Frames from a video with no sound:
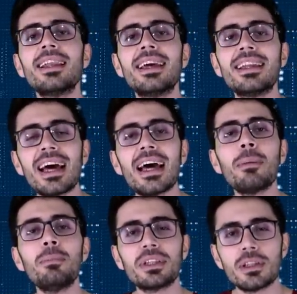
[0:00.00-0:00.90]

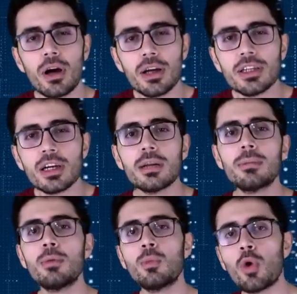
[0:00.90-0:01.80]
لانها بتتغير
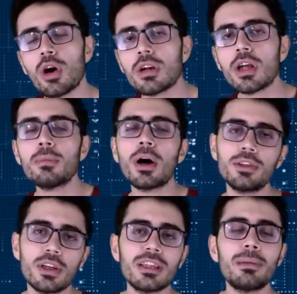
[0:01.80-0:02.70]
بمجرد ما
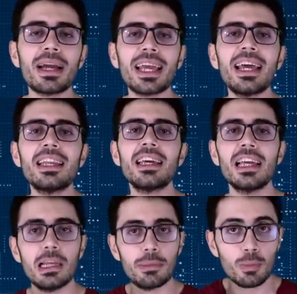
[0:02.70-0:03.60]
غيرت المكان
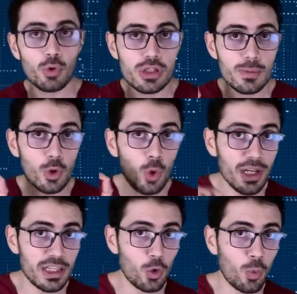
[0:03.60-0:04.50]
اللي بتبص منه
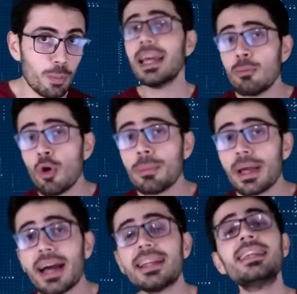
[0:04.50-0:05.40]
عليهم المهم
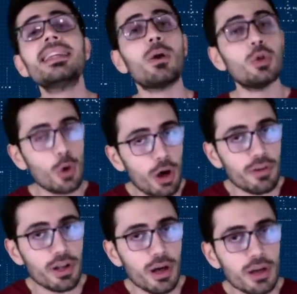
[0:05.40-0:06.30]
يعني لو انت
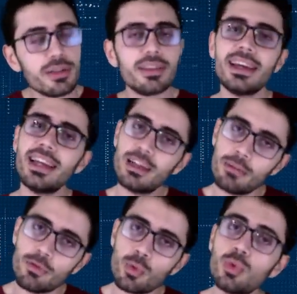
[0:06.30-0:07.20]
واقف على الارض اللي
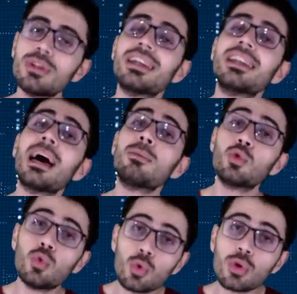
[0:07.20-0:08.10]
المفروض انها
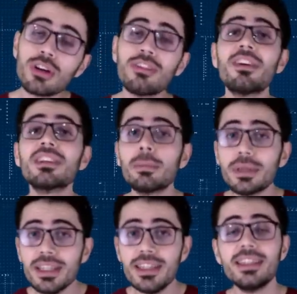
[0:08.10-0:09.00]
بتدور
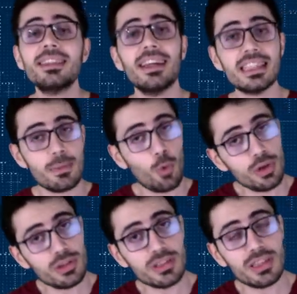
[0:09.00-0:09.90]
فطبيعي تحس
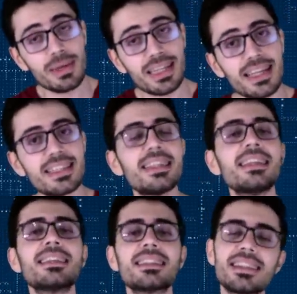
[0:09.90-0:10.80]
بقوه الطرد المركزي
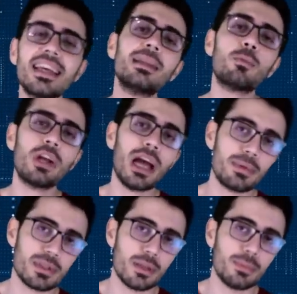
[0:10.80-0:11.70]
زي المرجحه
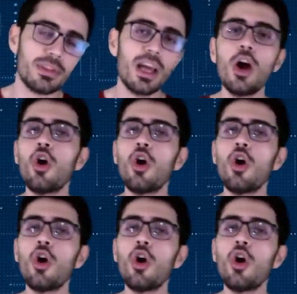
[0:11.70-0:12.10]
بالظبط